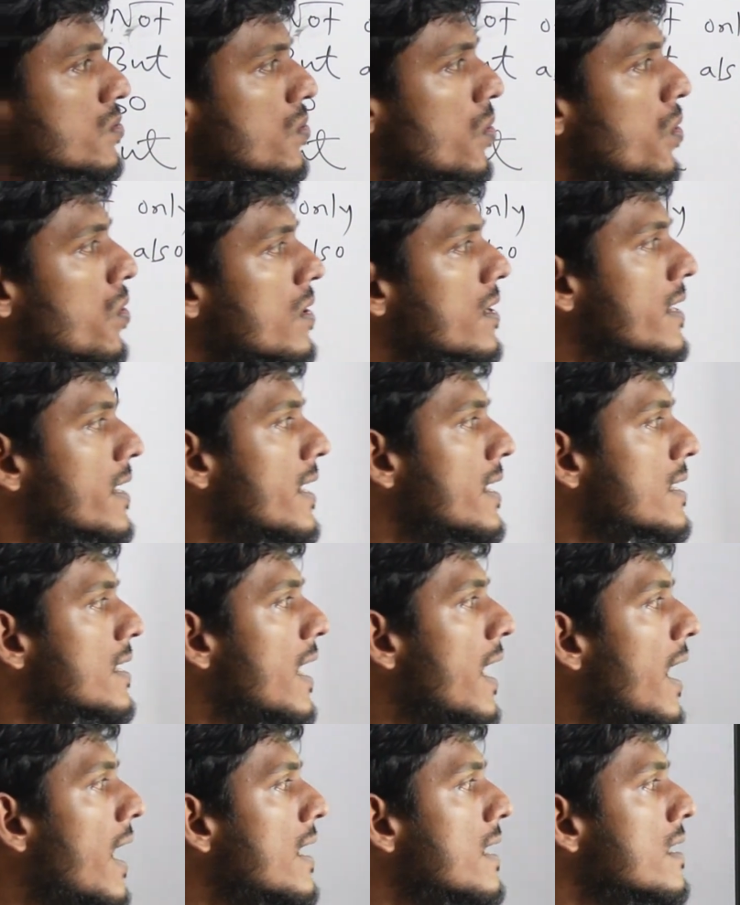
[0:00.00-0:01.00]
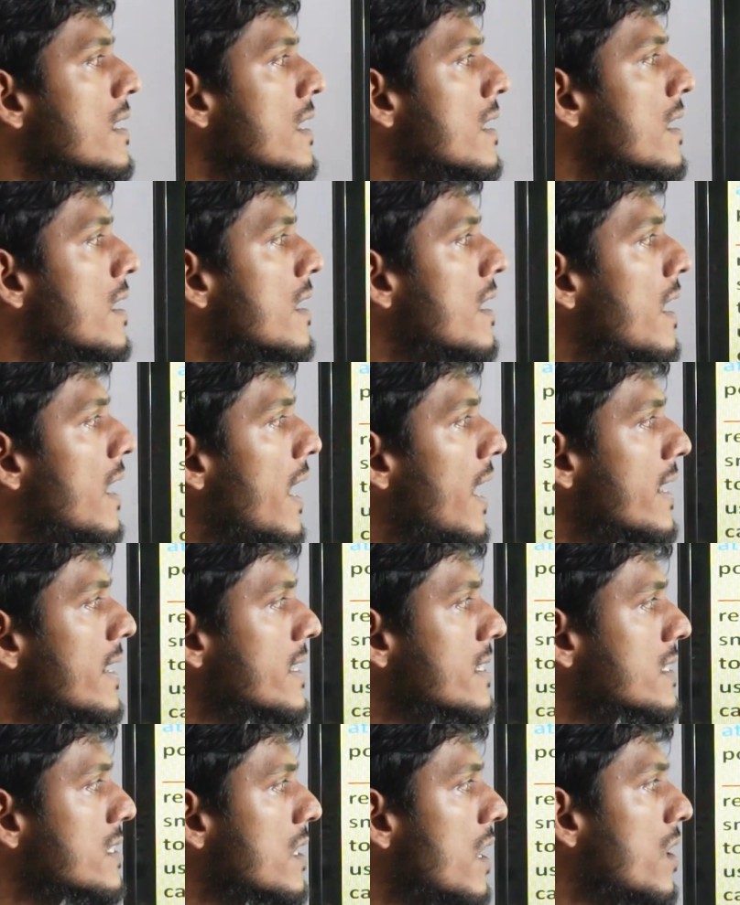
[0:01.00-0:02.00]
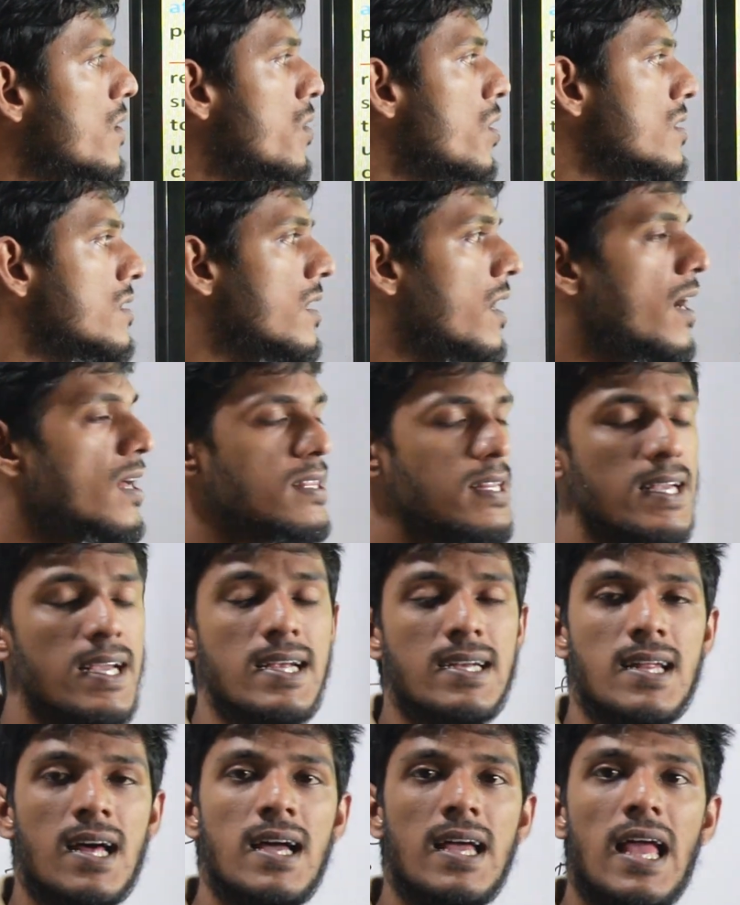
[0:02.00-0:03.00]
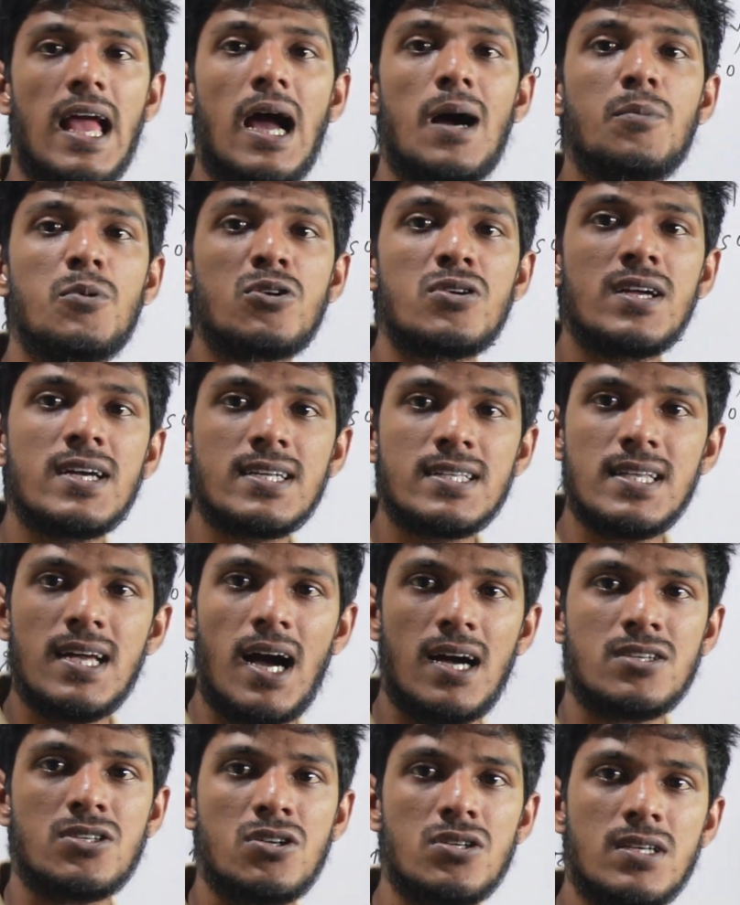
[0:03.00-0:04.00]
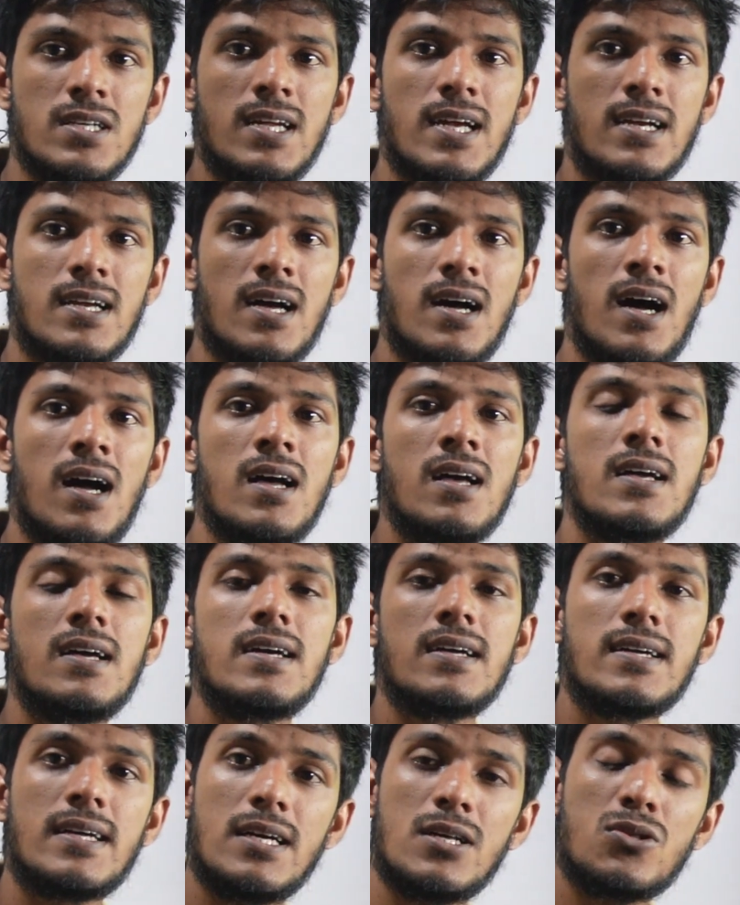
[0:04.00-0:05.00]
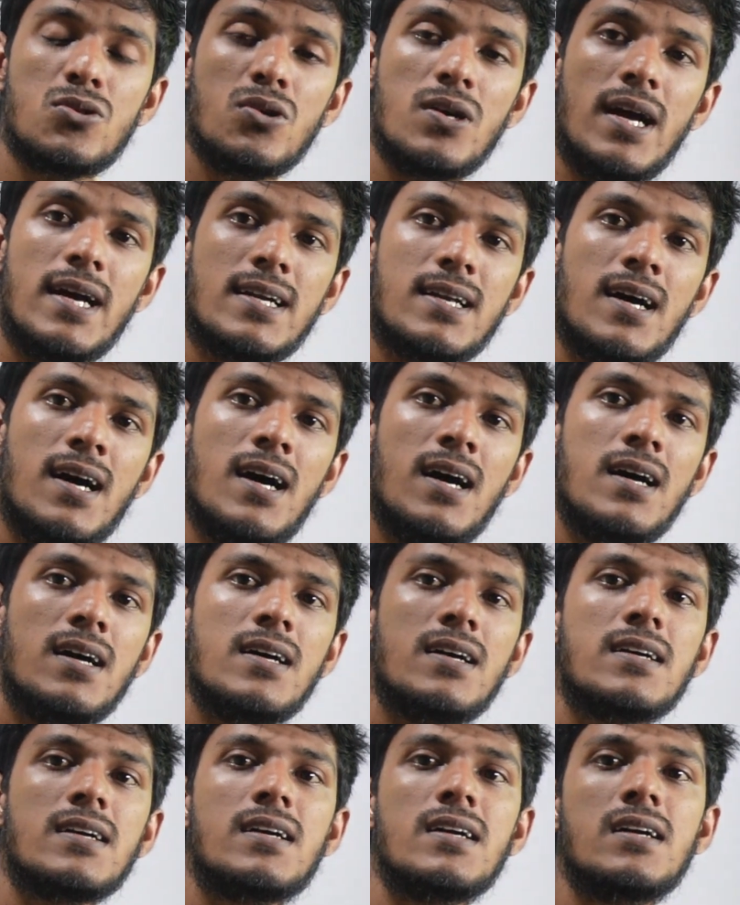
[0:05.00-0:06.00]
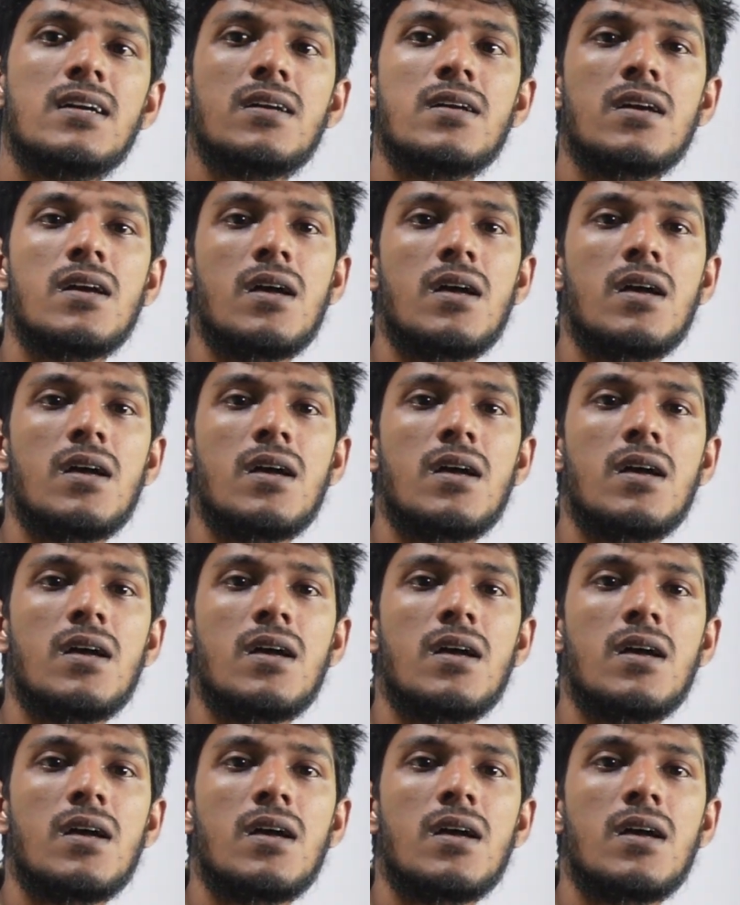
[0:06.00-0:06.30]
সো গ্রেট অ্যান্ড অ্যাডিকশান অর্থাৎ এটা এমন একটি আসক্তি এটা কিন্তু এটা কি